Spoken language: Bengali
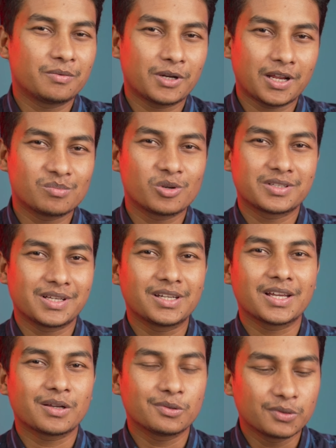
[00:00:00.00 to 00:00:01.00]
নেবেন আনবক্সিং
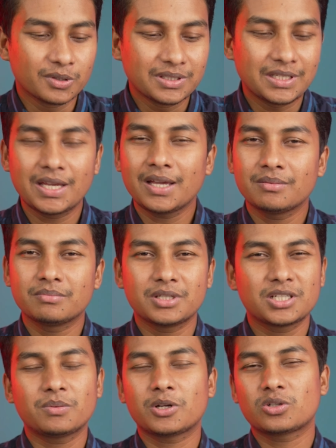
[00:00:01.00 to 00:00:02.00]
টেকে ফোন দিয়ে
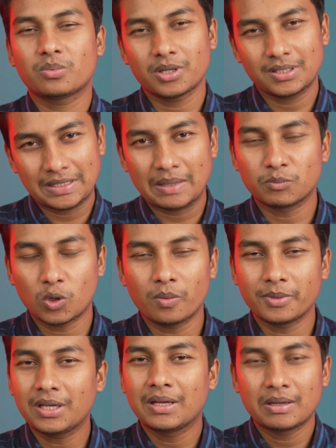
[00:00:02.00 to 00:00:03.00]
বেশিরভাগ সময় দাম
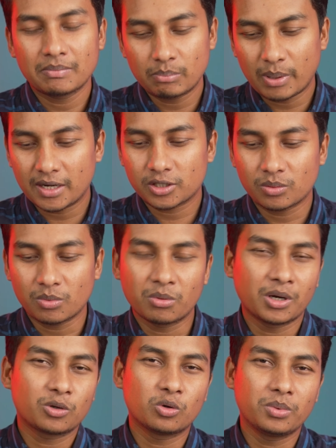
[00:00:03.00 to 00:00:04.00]
কমে বাড়ার
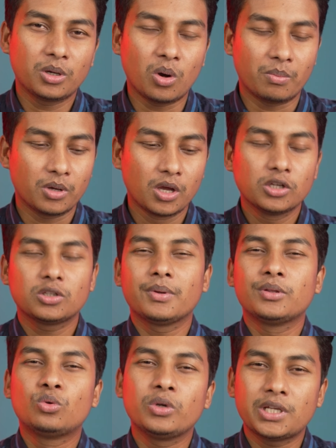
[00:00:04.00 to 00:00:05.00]
সম্ভাবনা খুবই কম তবে
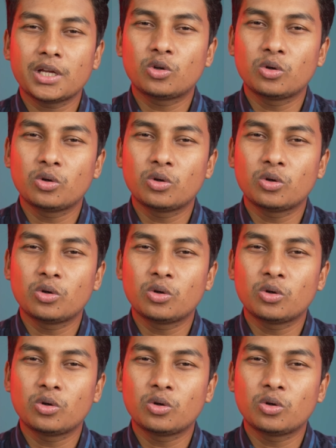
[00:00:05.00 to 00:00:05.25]
দুইটাই